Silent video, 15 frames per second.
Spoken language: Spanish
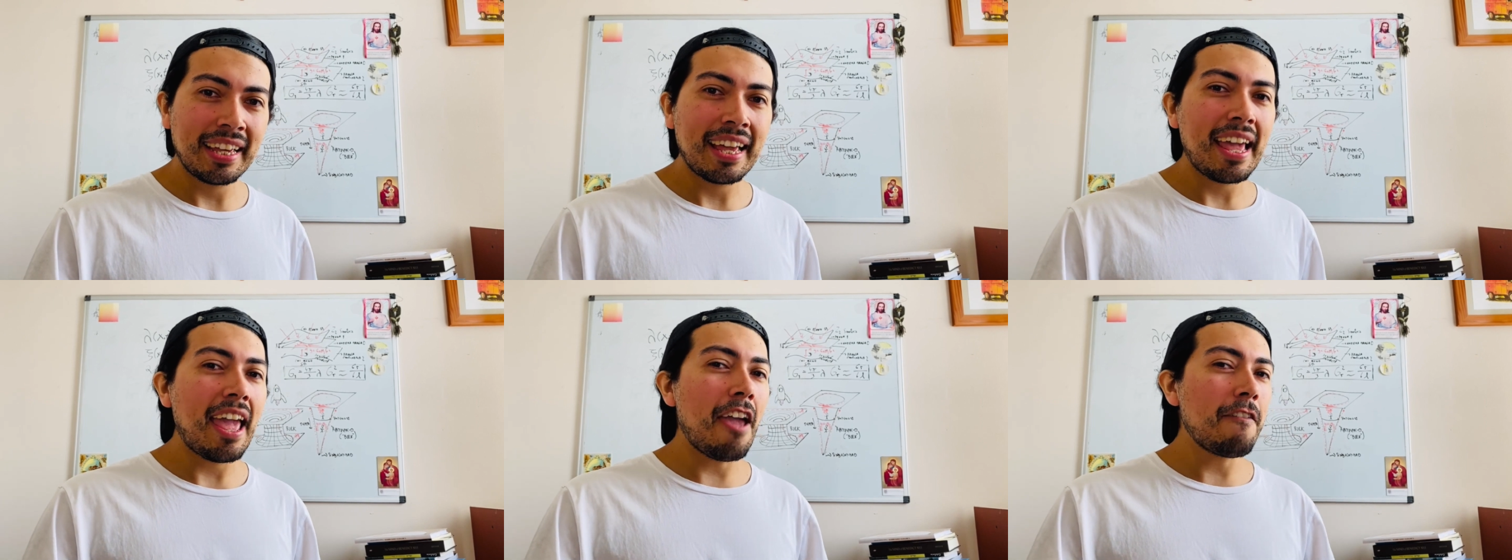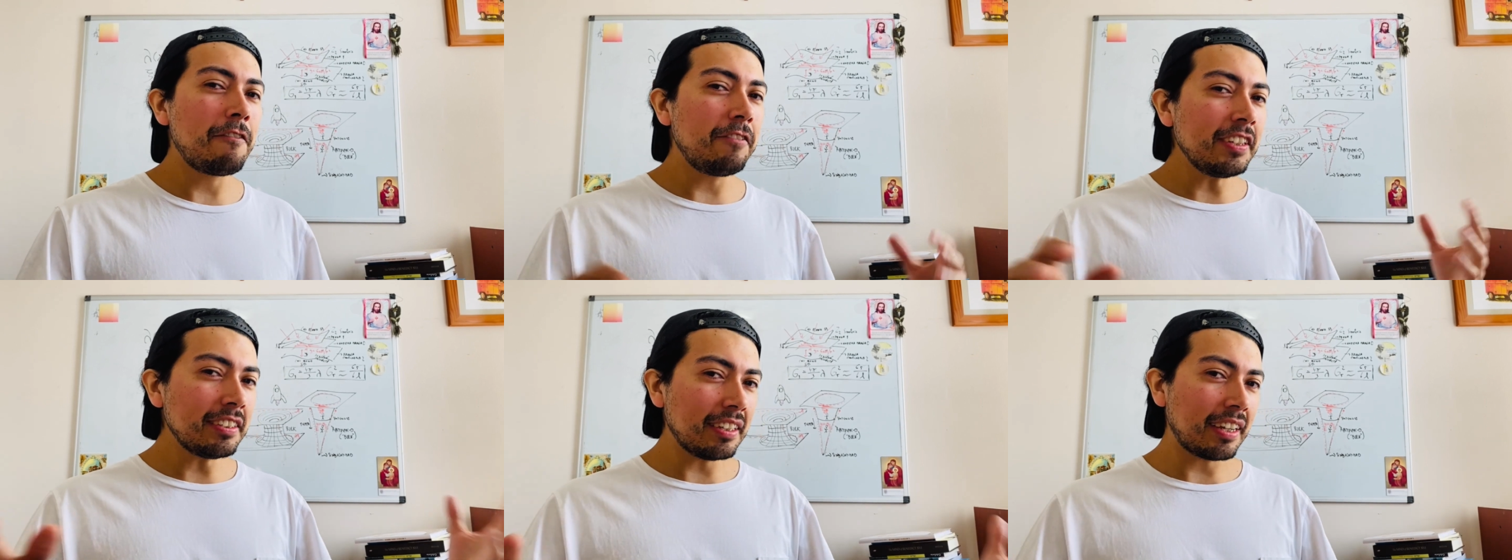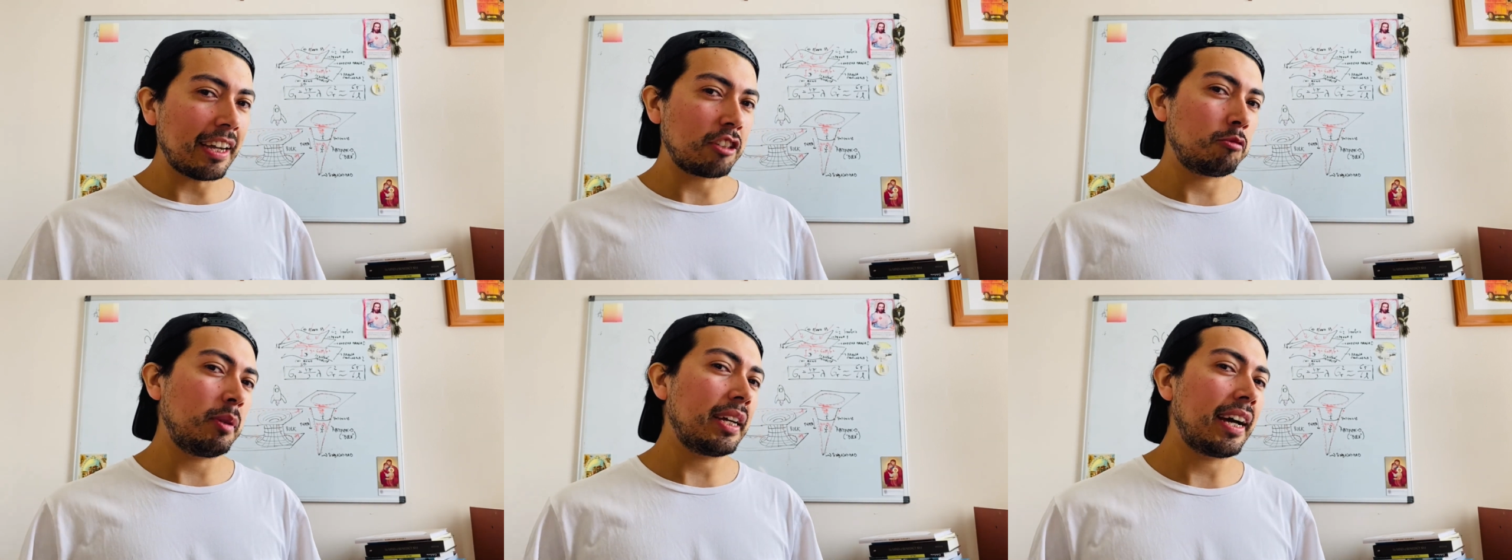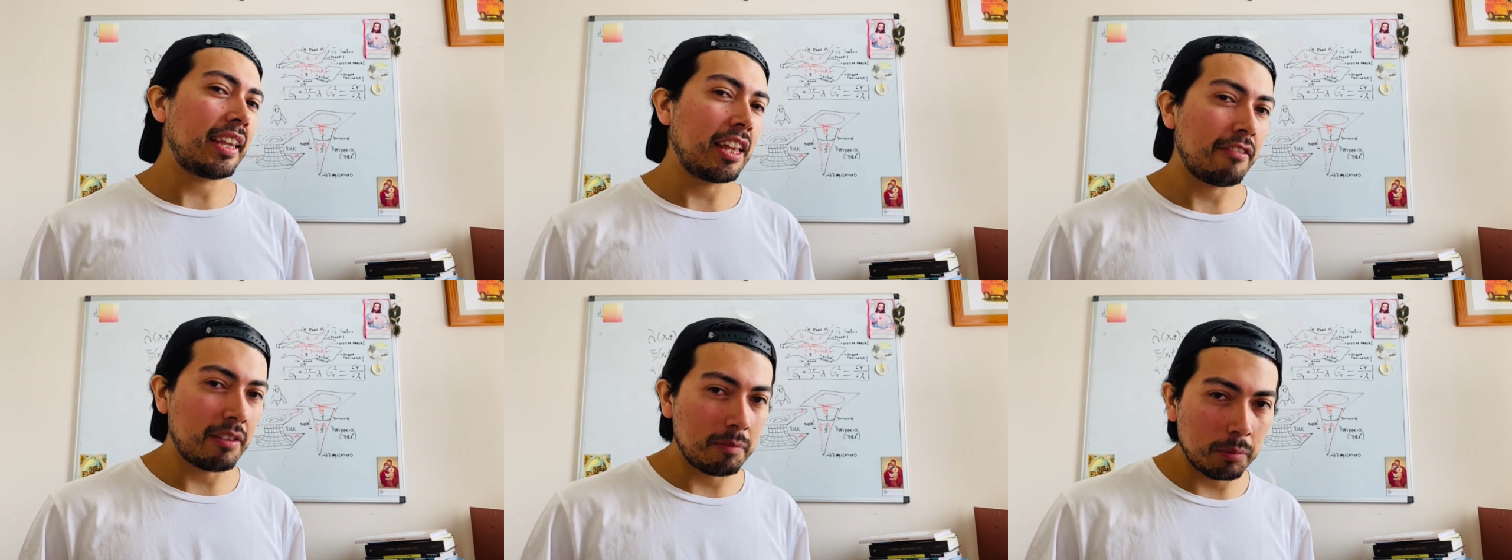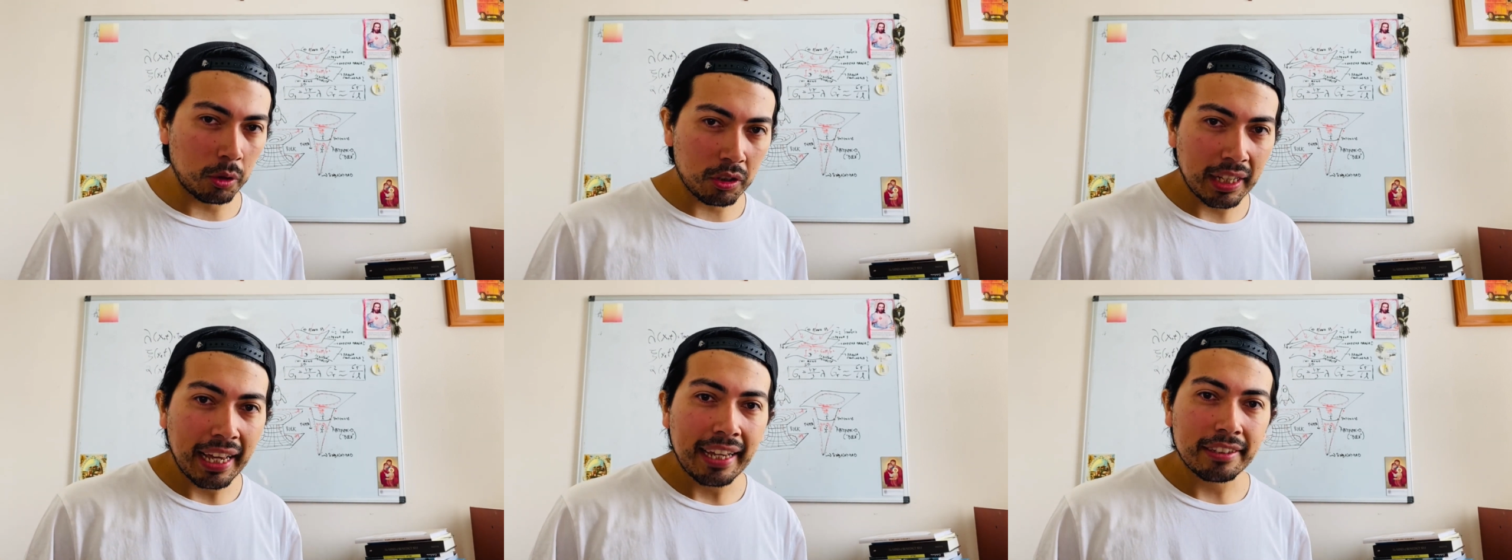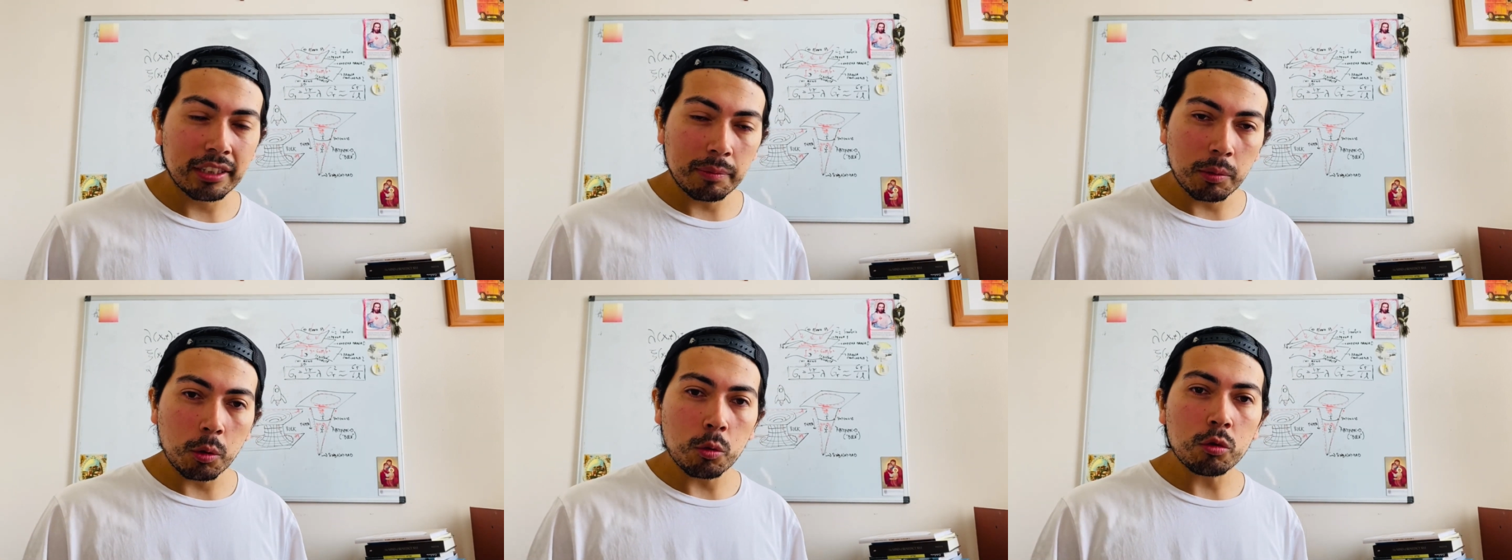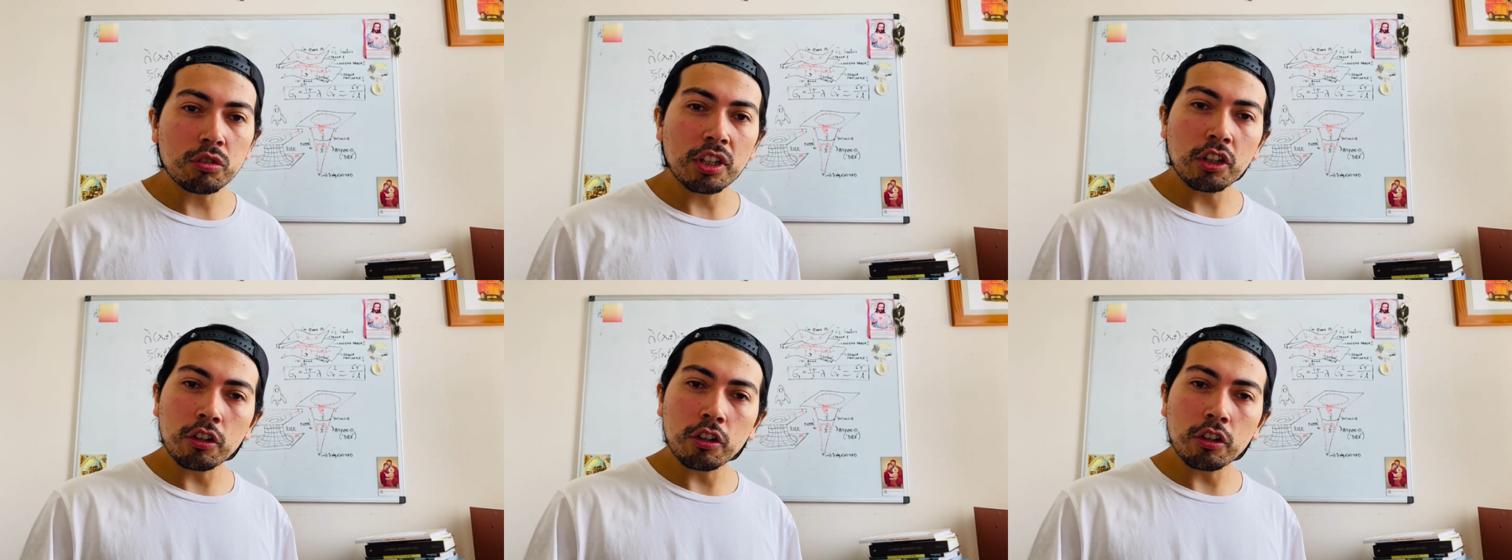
En física, explica Davenport, se producen